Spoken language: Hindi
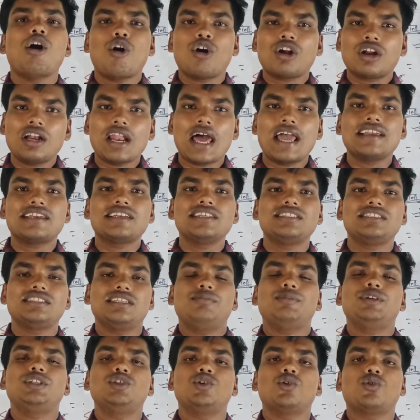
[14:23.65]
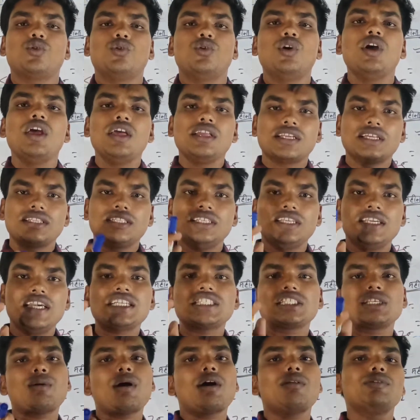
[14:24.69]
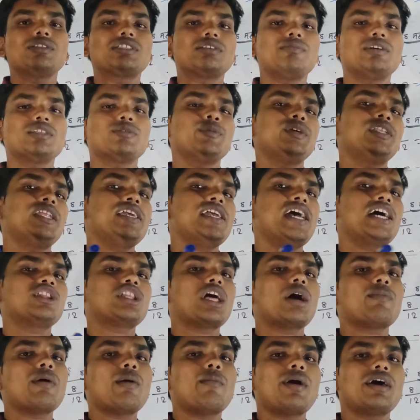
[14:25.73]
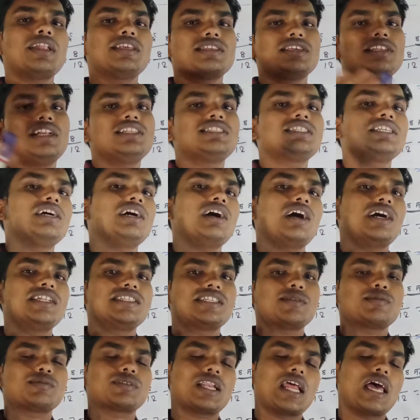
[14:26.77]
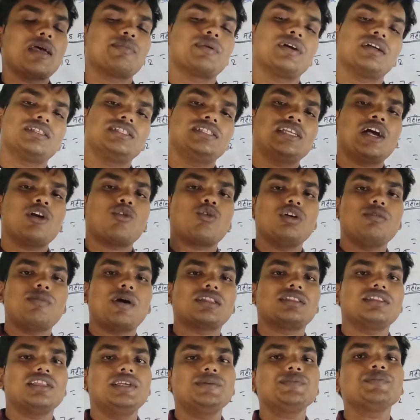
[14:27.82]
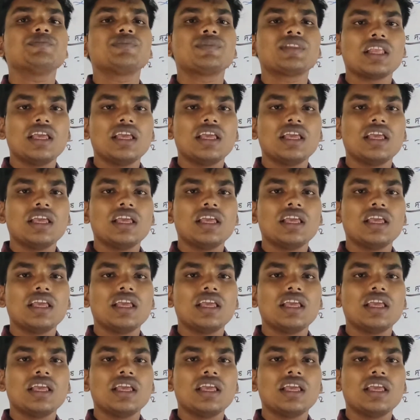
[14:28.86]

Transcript: और लाइक कीजिए वीडियो को यदि एक सवाल भी समझ में नहीं आता आप हमारे चैनल से अनसब्सक्राइब कर दीजिएगा कोई बात नहीं